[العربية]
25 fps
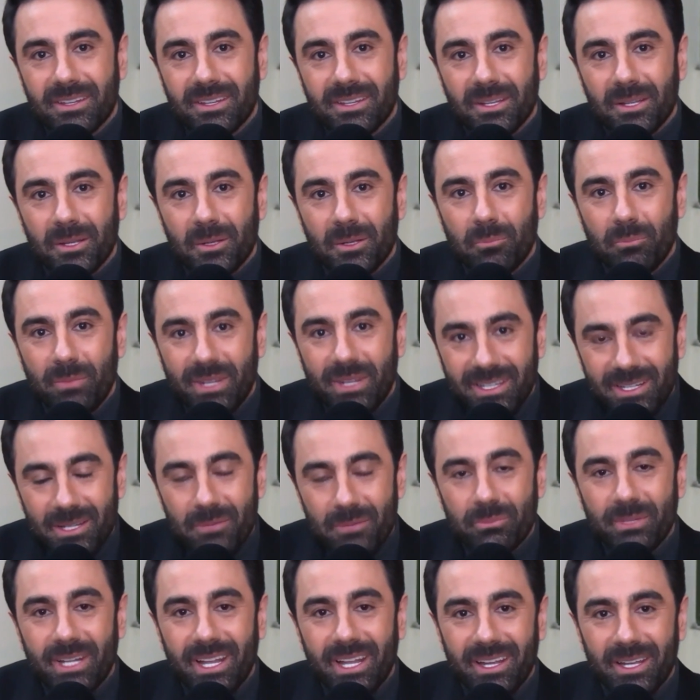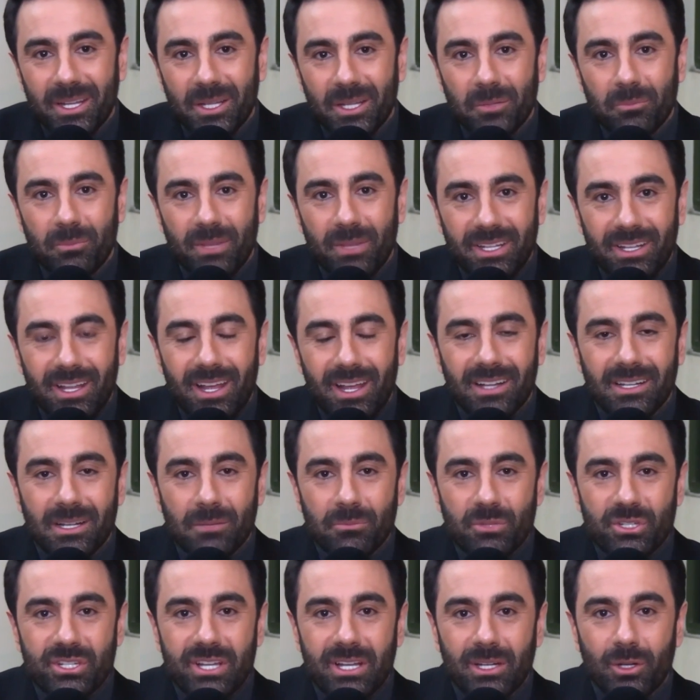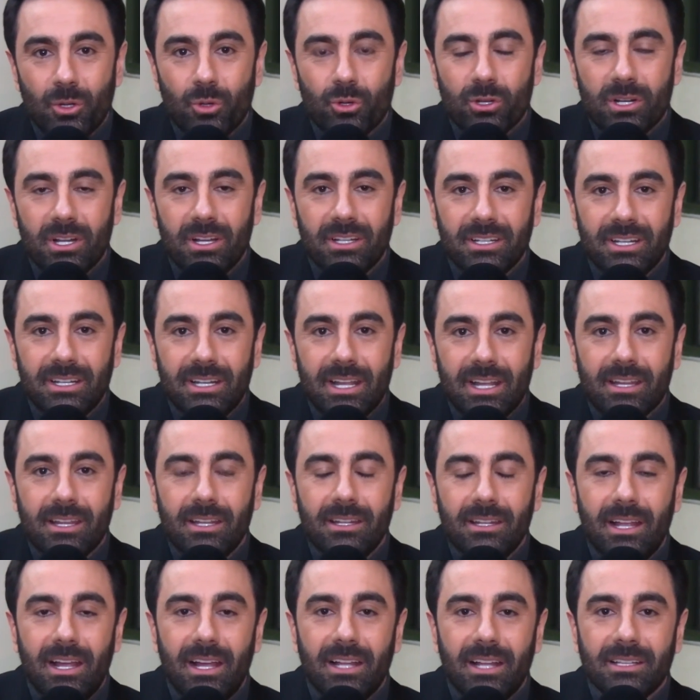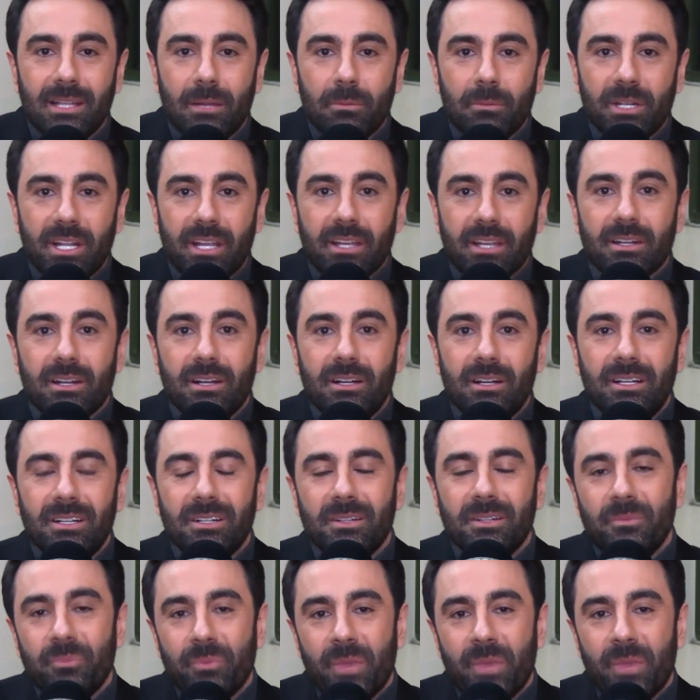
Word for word: من لبنان مني انا ميشيل حوراني لكل اهلنا بالعراق